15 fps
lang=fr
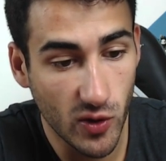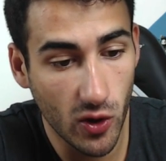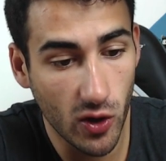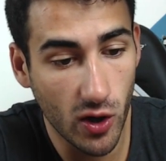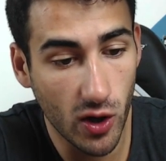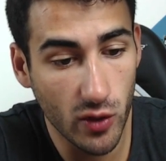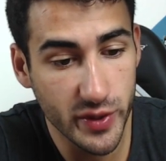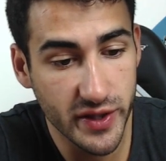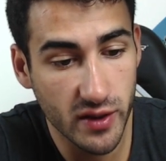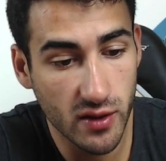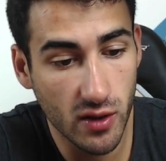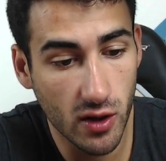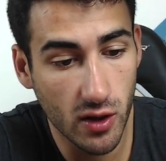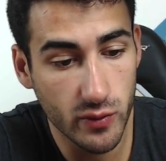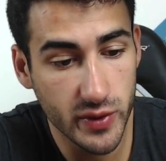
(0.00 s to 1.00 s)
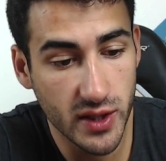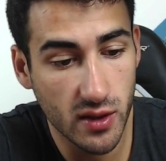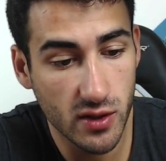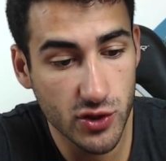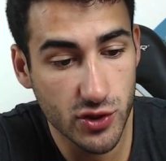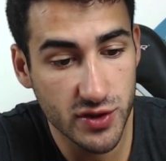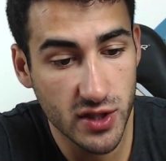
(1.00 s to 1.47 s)
Oh oui, oh oui,
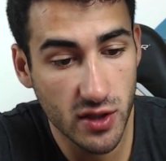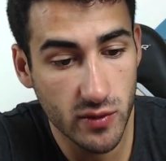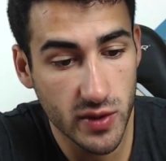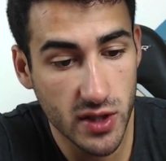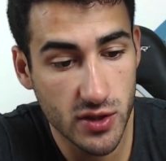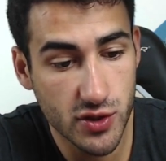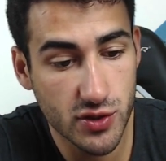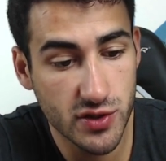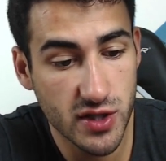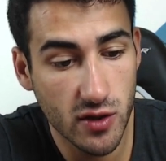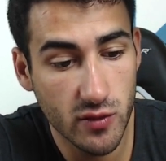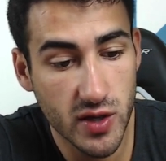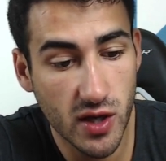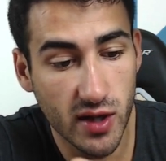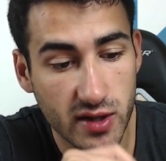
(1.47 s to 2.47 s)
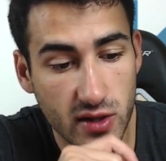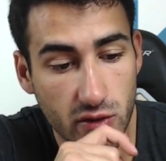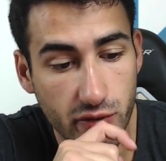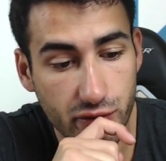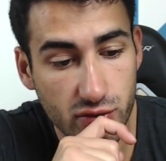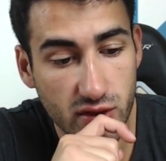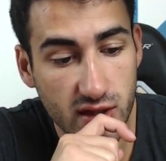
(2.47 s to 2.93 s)
je dis ah oui, je dis ah oui, regardez le
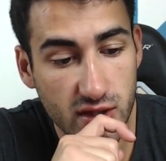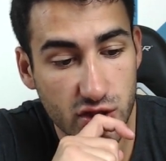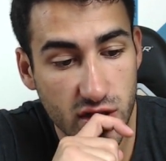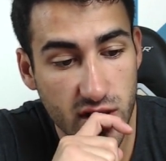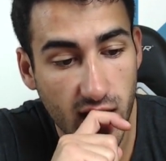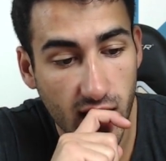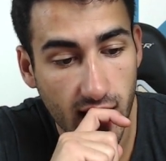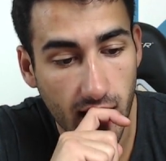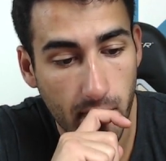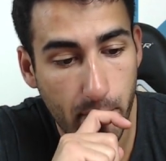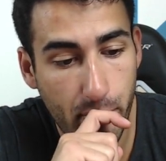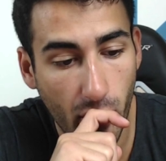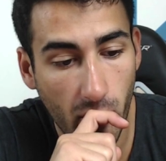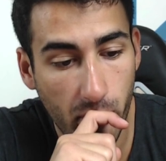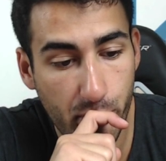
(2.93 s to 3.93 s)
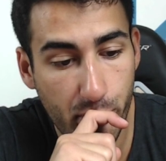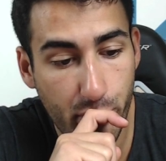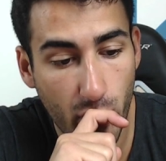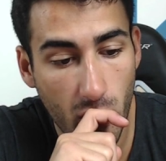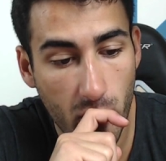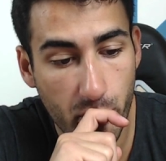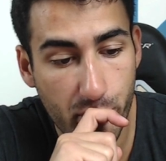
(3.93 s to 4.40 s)
foot général là. Pan,
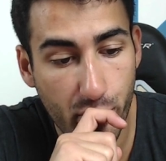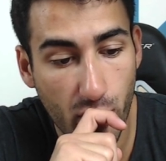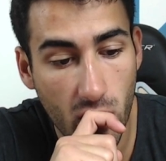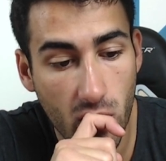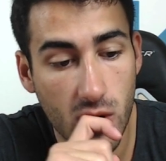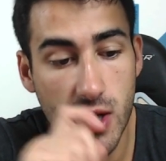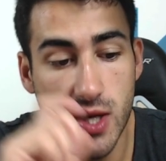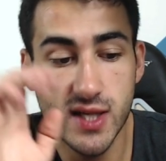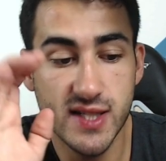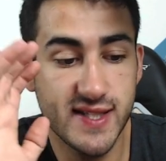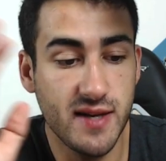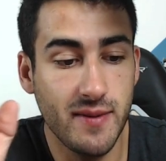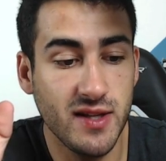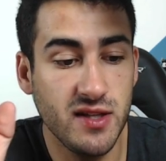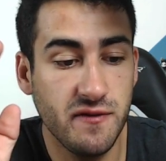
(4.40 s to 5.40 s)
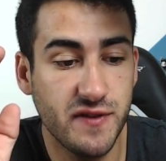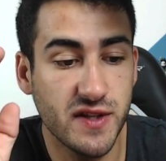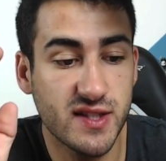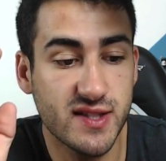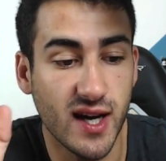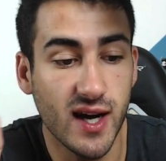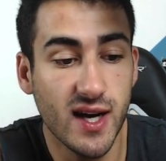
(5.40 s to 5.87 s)
pan, pan, c'est magnifique
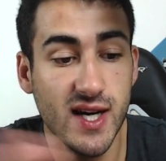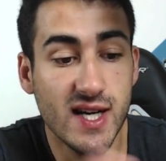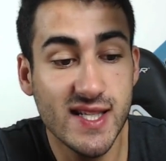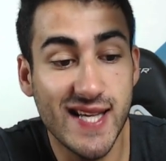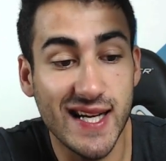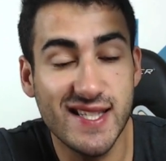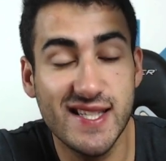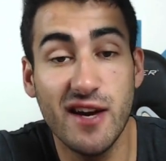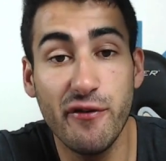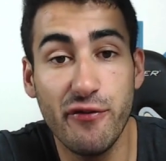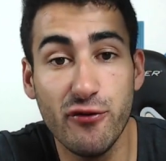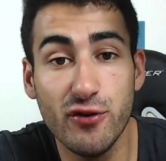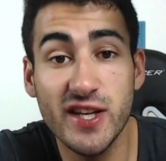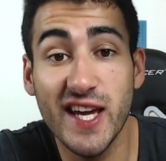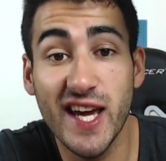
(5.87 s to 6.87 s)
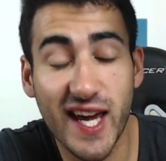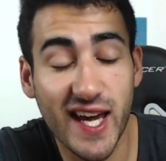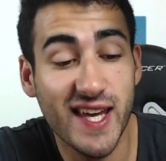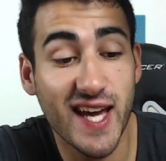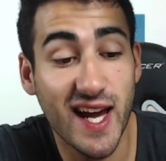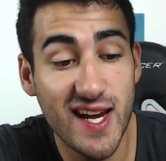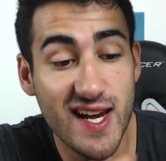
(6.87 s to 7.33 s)
ça. Ça c'est un foudre
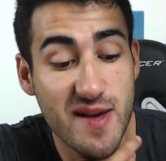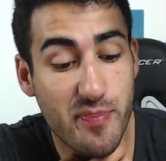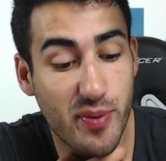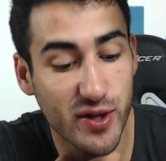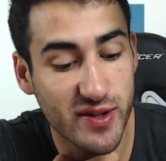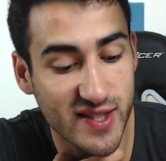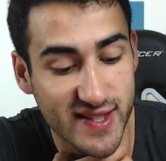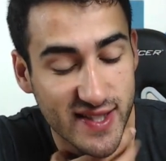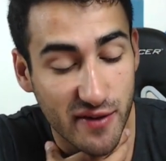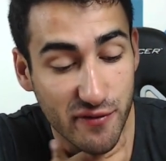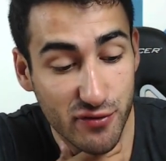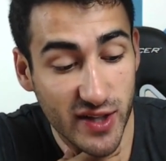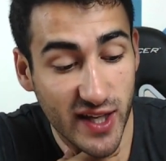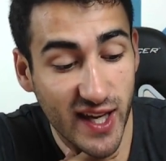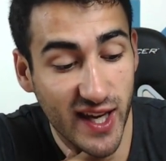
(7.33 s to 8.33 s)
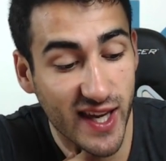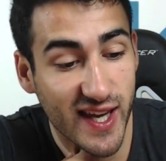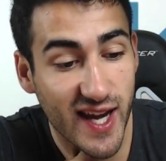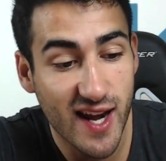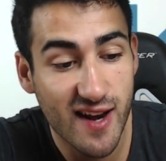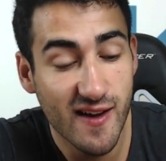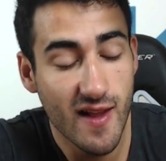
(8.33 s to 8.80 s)
irrégal les potes, c'est un foudre
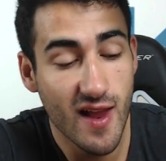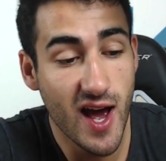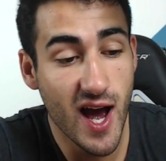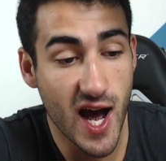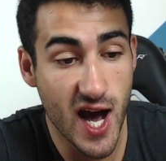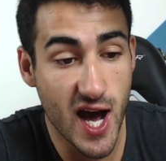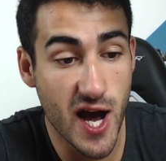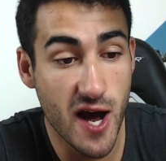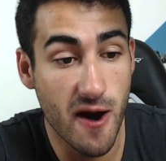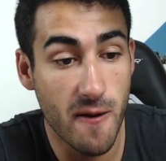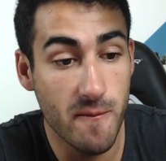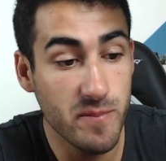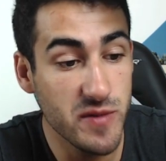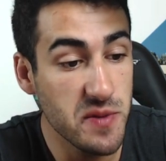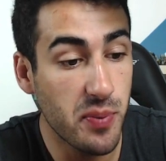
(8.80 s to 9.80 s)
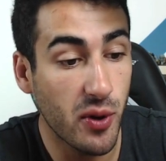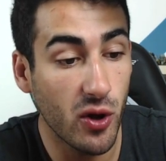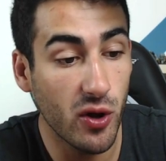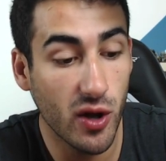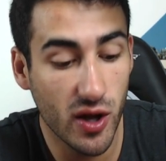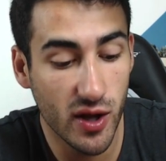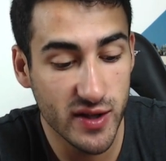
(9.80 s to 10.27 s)
irrégal. Euh, il
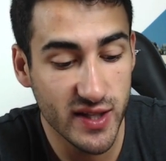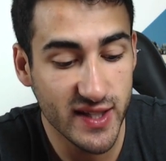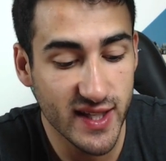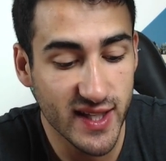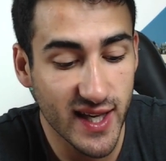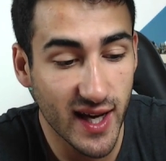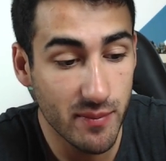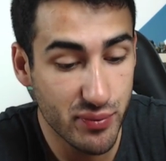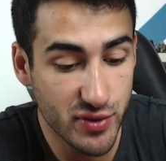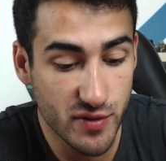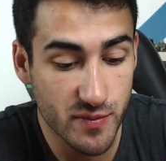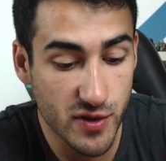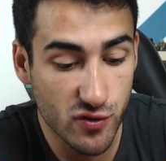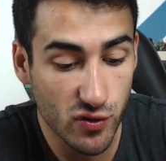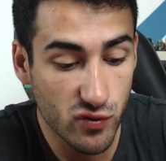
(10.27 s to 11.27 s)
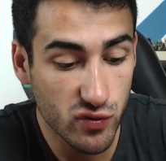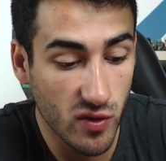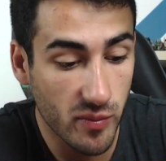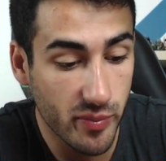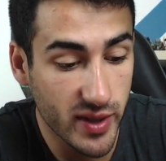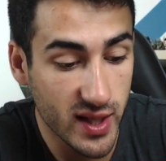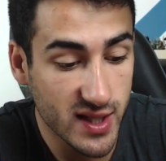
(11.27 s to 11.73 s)
prend euh, des dégâts, puis il met surtout en
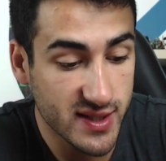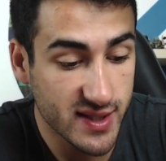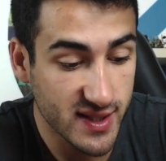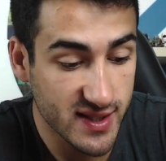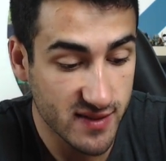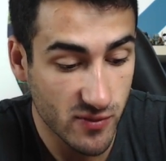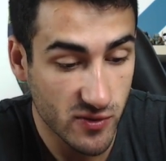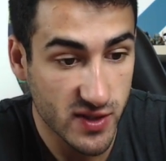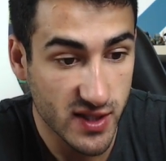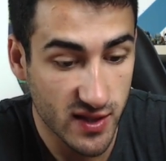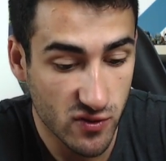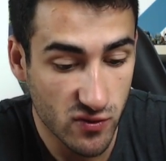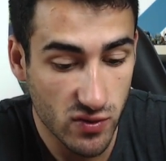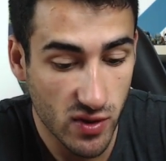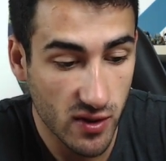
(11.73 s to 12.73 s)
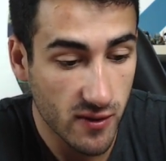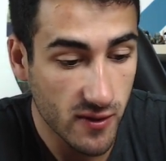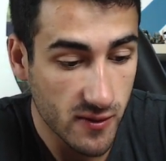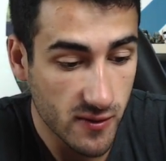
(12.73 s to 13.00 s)
PLS quasiment sa tour. Hein.